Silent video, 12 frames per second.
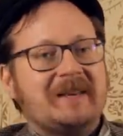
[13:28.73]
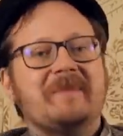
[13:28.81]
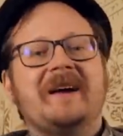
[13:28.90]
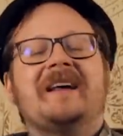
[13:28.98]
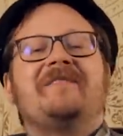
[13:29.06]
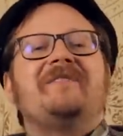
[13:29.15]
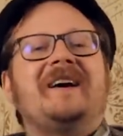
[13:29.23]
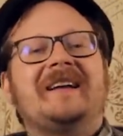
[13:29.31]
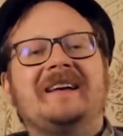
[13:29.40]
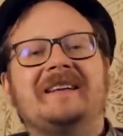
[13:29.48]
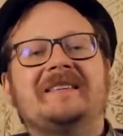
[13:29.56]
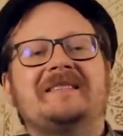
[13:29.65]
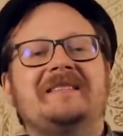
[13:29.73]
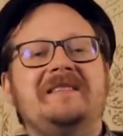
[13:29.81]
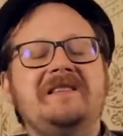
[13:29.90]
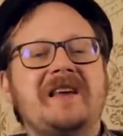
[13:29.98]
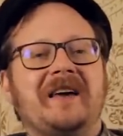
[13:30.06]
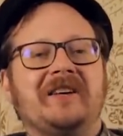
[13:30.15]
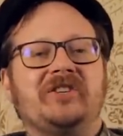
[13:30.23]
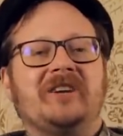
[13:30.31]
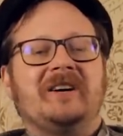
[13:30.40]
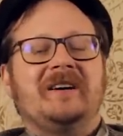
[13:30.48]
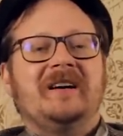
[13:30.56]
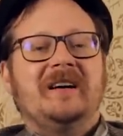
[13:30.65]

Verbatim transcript: Ich meine, das waren alles Teenager.